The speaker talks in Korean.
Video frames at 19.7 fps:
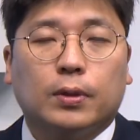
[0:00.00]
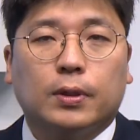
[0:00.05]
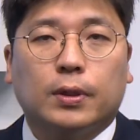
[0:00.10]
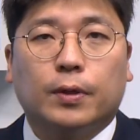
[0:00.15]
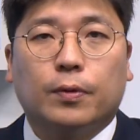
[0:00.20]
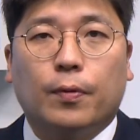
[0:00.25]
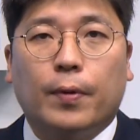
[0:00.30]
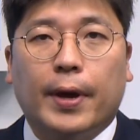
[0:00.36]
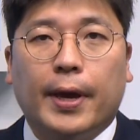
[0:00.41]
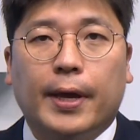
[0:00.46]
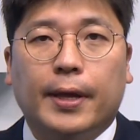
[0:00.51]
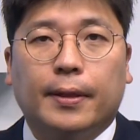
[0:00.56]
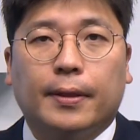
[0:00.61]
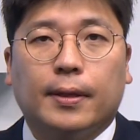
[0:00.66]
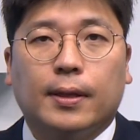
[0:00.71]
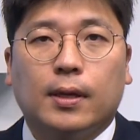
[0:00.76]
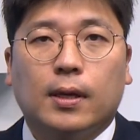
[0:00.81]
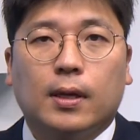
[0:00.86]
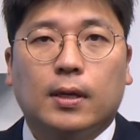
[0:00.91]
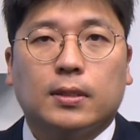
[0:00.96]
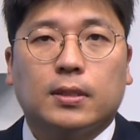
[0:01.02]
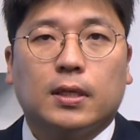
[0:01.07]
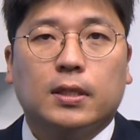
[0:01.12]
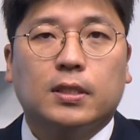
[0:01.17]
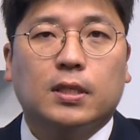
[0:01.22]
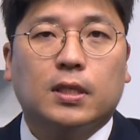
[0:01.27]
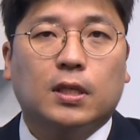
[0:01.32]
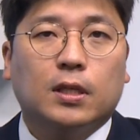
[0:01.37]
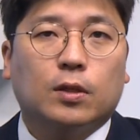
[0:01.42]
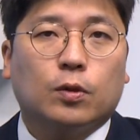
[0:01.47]
그리고 엔
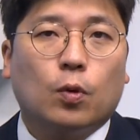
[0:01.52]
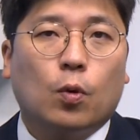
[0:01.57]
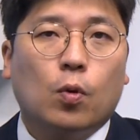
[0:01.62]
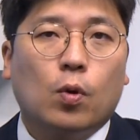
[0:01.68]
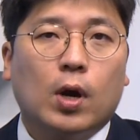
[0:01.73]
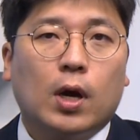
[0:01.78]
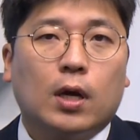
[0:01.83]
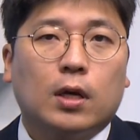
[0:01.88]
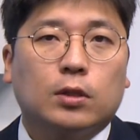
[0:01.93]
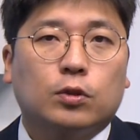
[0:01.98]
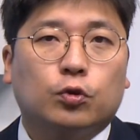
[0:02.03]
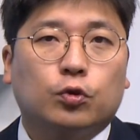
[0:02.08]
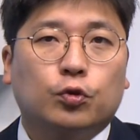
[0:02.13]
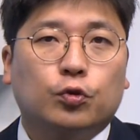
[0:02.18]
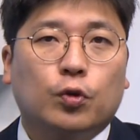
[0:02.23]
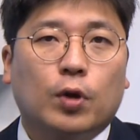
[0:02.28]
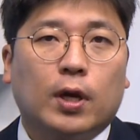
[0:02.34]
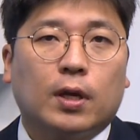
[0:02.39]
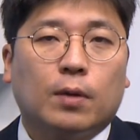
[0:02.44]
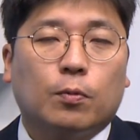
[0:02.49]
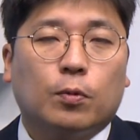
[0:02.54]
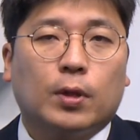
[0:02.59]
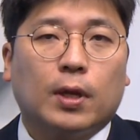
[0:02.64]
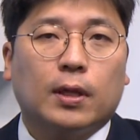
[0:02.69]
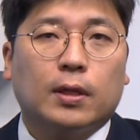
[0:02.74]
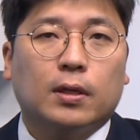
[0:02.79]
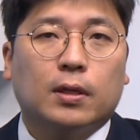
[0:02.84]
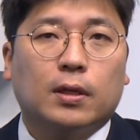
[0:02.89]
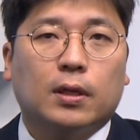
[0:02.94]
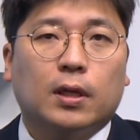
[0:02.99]
사실 이 통화가
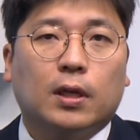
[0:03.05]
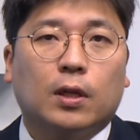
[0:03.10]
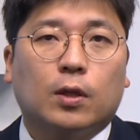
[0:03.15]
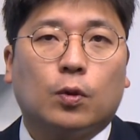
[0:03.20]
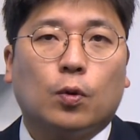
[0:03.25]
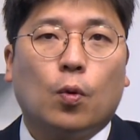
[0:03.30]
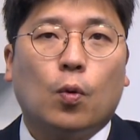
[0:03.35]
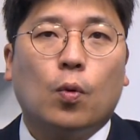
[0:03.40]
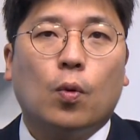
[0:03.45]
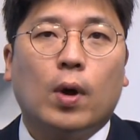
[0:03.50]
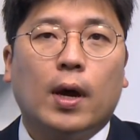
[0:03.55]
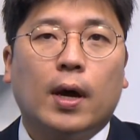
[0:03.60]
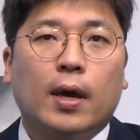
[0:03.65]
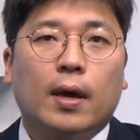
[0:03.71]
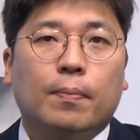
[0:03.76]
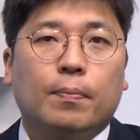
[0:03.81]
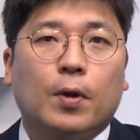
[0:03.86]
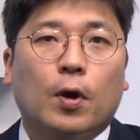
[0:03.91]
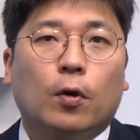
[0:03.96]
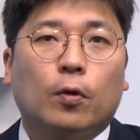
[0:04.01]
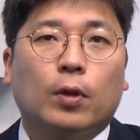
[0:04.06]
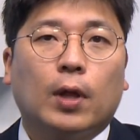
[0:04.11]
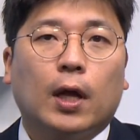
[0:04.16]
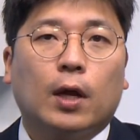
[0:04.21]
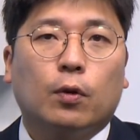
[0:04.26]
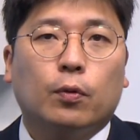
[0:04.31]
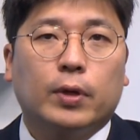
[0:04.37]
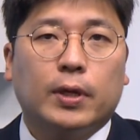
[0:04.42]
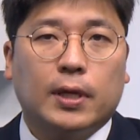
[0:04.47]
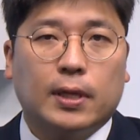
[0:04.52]
중요하기보다는 이 통화의
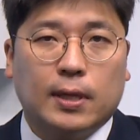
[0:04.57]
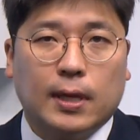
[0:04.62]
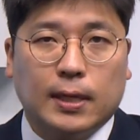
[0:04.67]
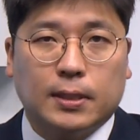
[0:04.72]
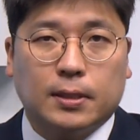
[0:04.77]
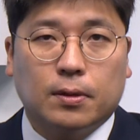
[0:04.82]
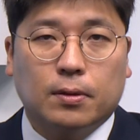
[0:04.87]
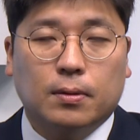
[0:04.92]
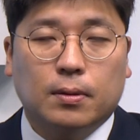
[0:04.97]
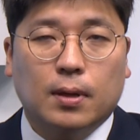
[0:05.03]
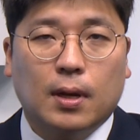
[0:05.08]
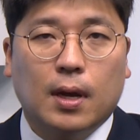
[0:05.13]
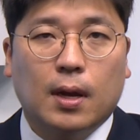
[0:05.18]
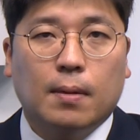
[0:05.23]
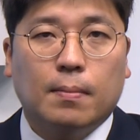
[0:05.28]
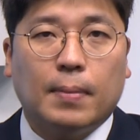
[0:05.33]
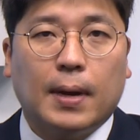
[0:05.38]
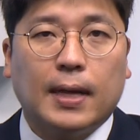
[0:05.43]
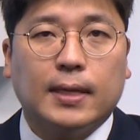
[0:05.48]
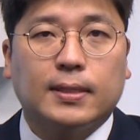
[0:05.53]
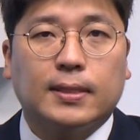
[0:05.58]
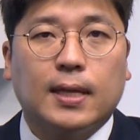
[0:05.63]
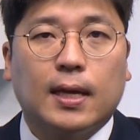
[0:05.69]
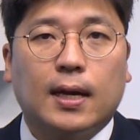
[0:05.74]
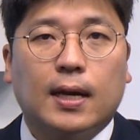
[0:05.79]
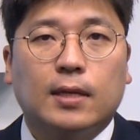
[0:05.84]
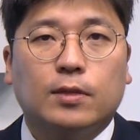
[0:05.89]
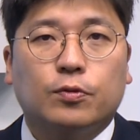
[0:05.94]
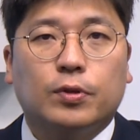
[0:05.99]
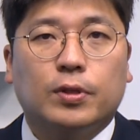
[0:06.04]
변화로 인해서
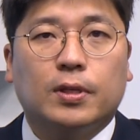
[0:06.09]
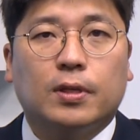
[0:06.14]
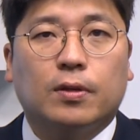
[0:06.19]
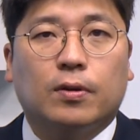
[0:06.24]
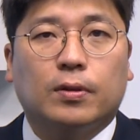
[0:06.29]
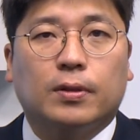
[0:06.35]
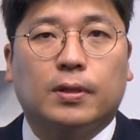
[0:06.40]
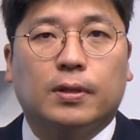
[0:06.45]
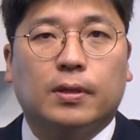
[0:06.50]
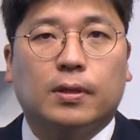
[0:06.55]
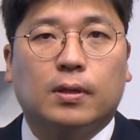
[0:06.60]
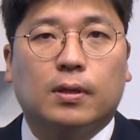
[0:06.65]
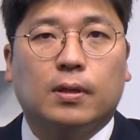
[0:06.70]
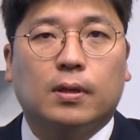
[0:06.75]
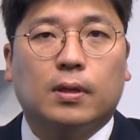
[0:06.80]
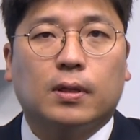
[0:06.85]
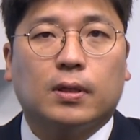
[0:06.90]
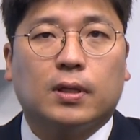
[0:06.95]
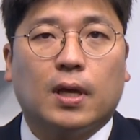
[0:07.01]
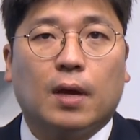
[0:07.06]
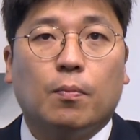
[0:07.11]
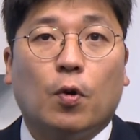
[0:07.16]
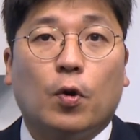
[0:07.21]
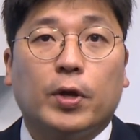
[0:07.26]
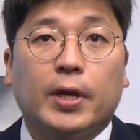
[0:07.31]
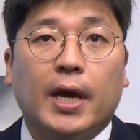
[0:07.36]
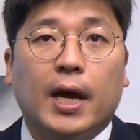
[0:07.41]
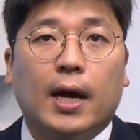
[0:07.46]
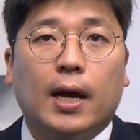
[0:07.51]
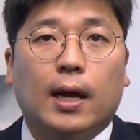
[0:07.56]
발생할 수 있는 것들 그게
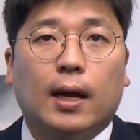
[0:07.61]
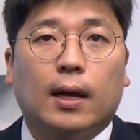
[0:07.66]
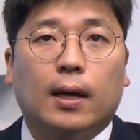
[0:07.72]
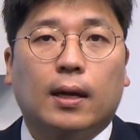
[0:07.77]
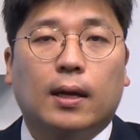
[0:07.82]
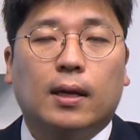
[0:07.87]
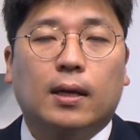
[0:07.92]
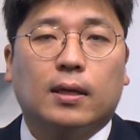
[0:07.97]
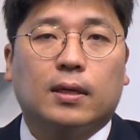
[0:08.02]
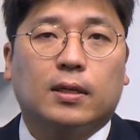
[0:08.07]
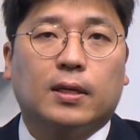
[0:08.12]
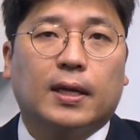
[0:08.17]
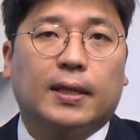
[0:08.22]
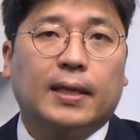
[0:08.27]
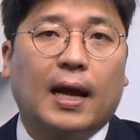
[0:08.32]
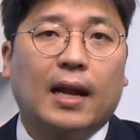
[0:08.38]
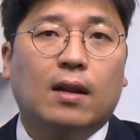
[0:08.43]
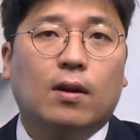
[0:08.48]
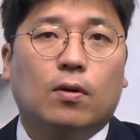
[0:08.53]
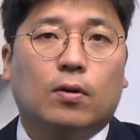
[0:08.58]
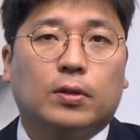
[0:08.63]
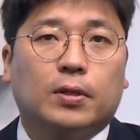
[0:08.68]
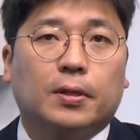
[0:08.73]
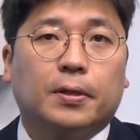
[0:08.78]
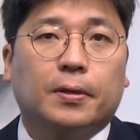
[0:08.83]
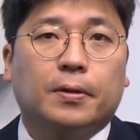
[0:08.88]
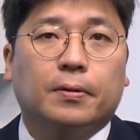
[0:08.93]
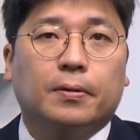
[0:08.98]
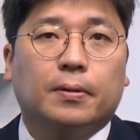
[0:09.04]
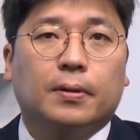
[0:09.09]
뭐냐? 그게
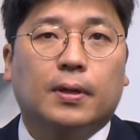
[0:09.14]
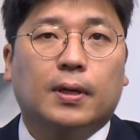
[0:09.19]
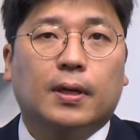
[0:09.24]
달러거든요.